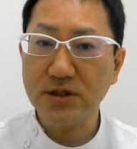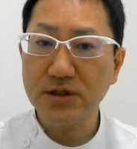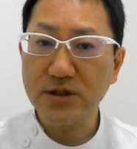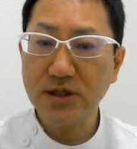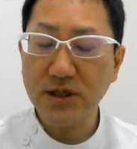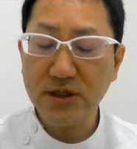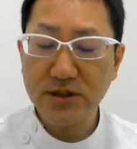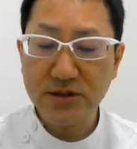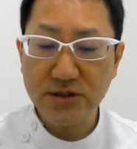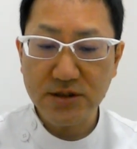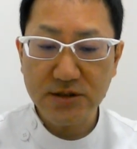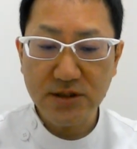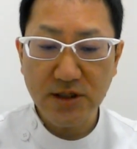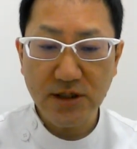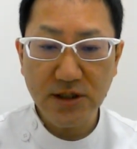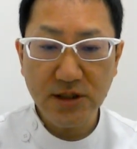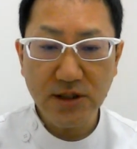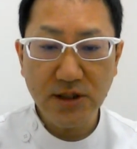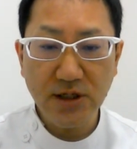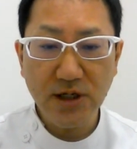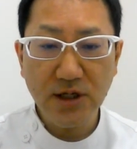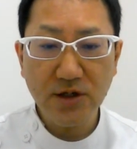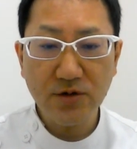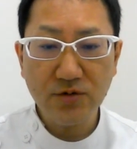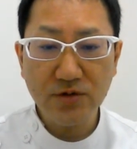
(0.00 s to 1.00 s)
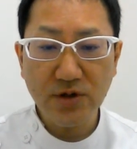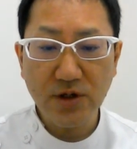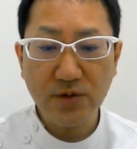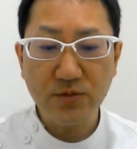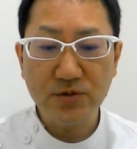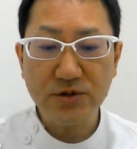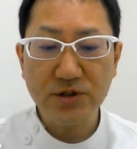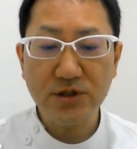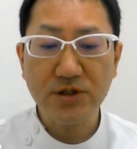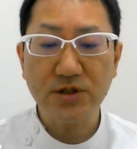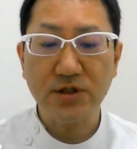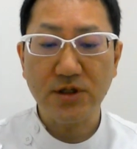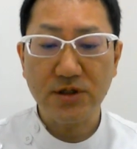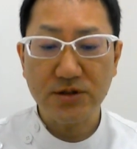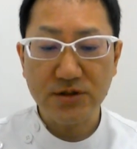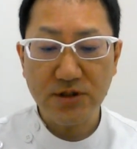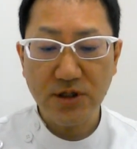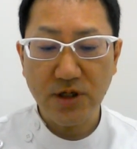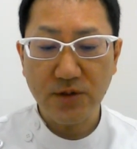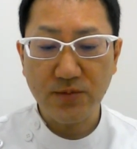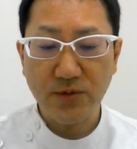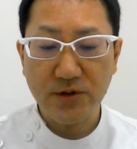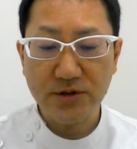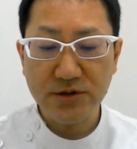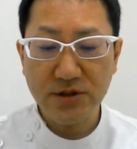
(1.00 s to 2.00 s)
検査されてないことは、もうぜひです
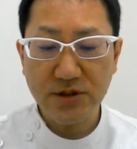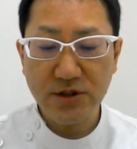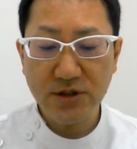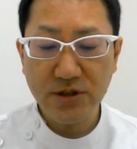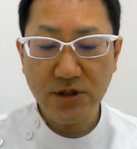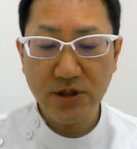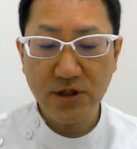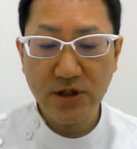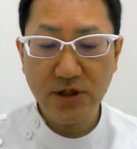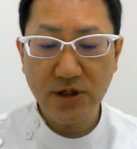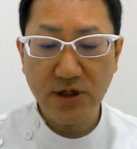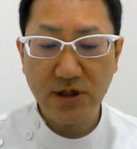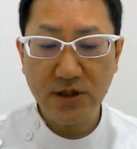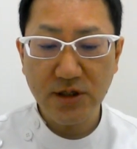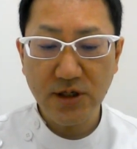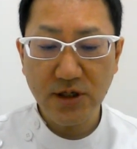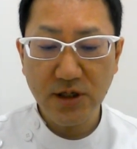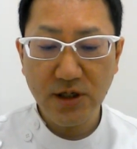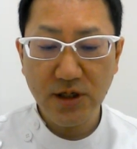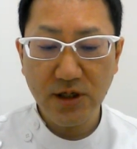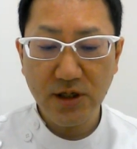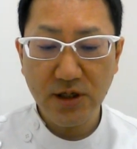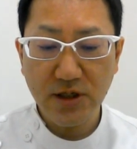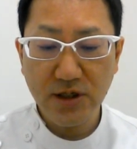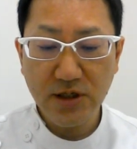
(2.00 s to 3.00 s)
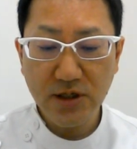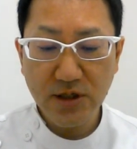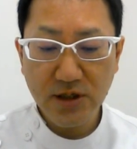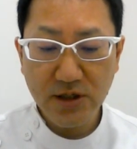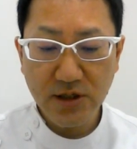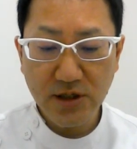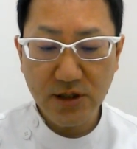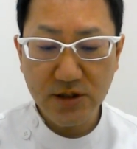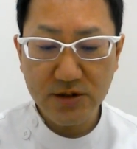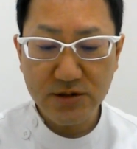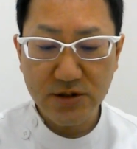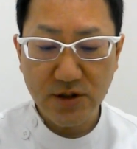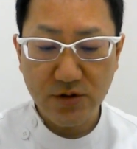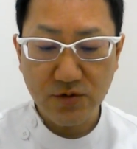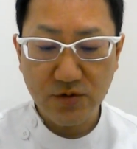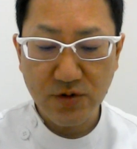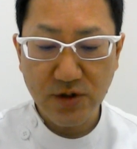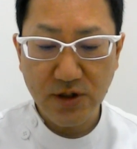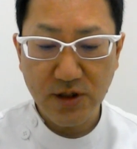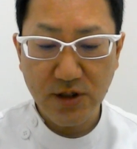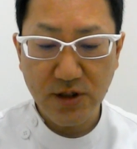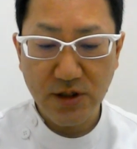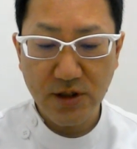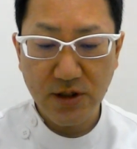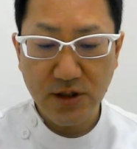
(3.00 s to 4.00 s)
ね、やっぱり整形外科で検査を
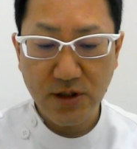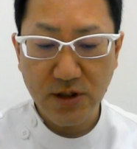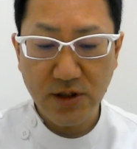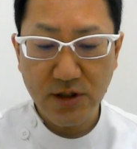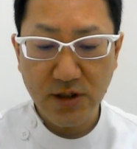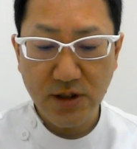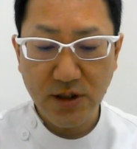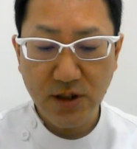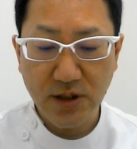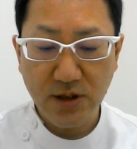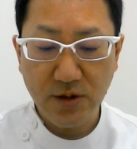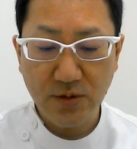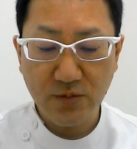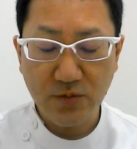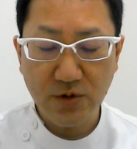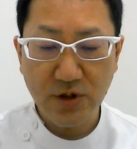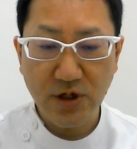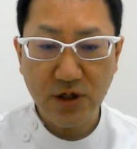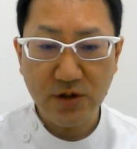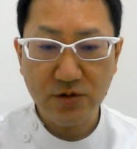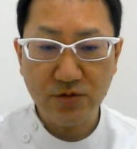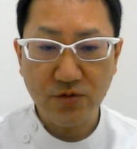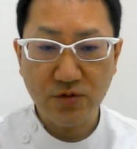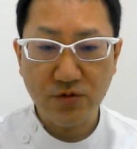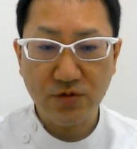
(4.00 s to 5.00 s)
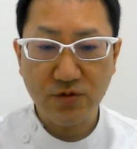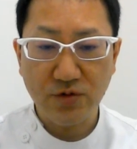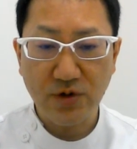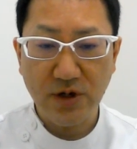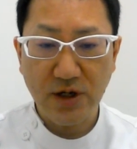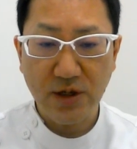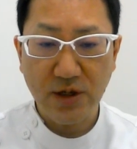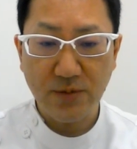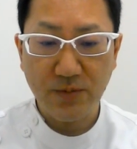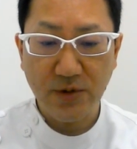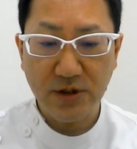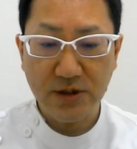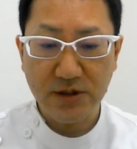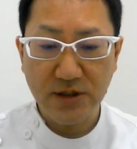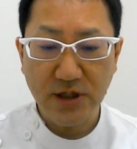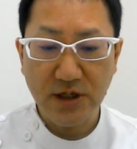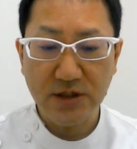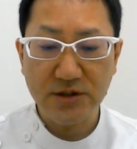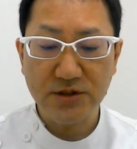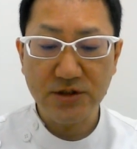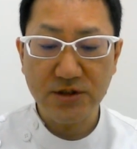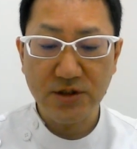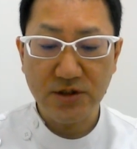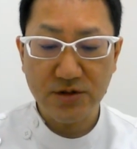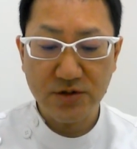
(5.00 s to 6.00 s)
受けてもらうことがやっぱり
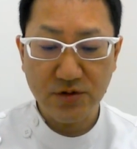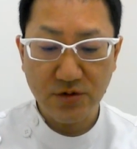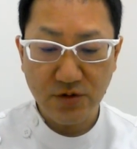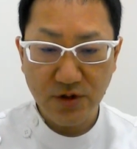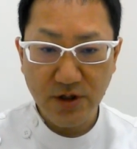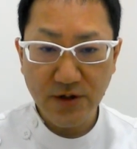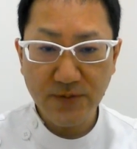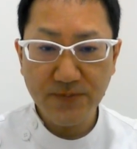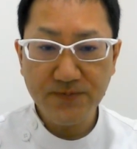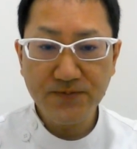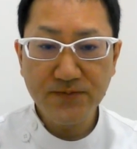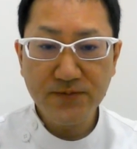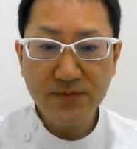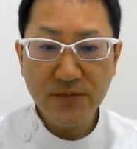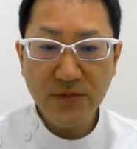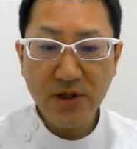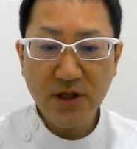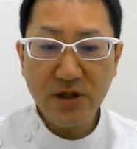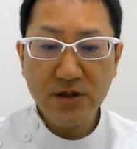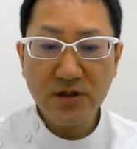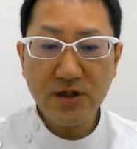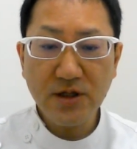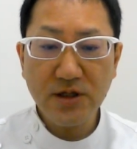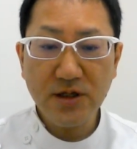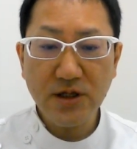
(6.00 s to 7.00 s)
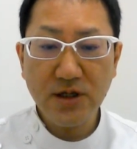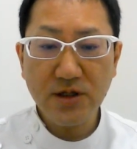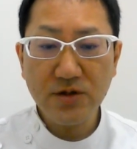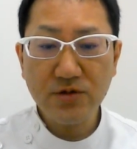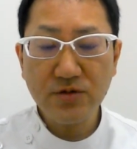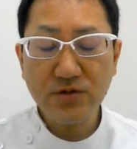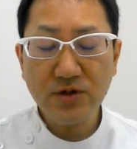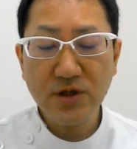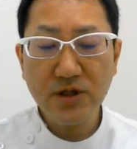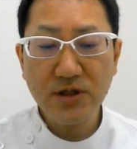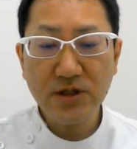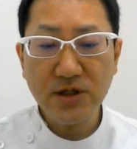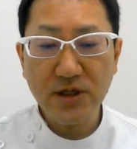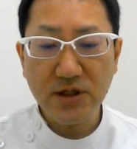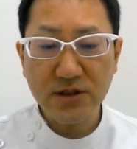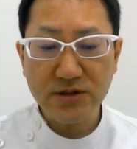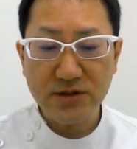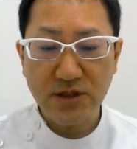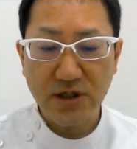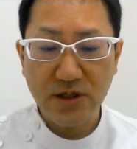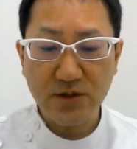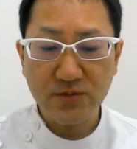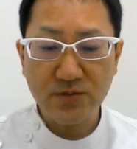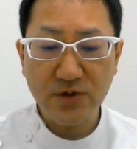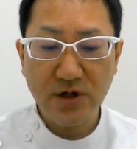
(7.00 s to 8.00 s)
大事ですよね。で、レントゲン検
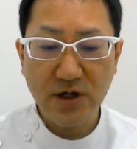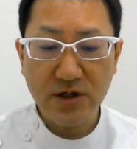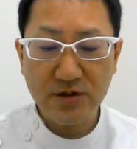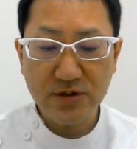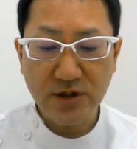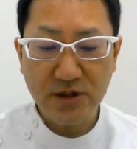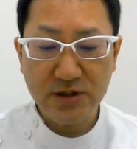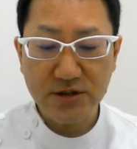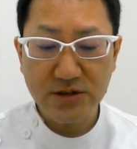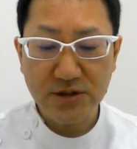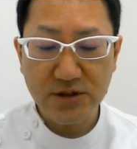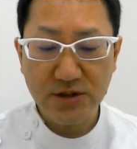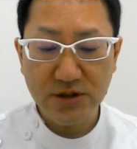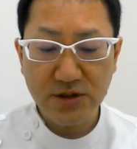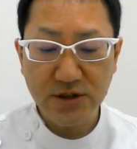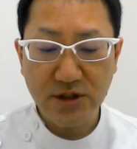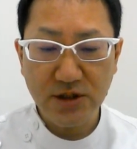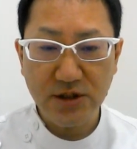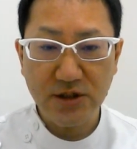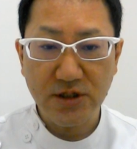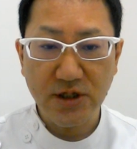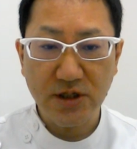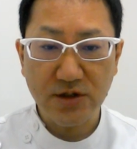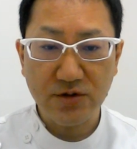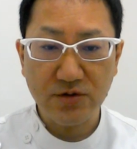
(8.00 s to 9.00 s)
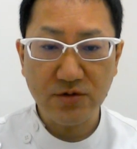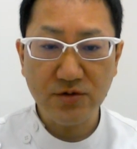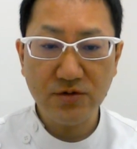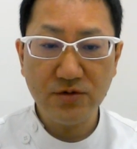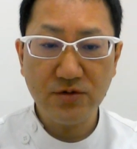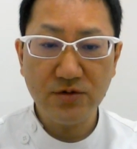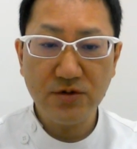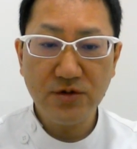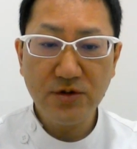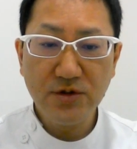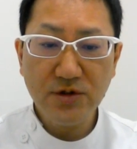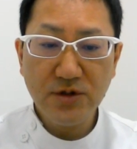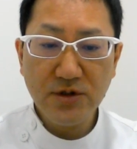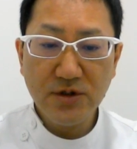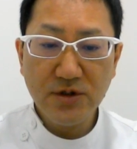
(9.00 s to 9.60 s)
査、MRI、CT などの、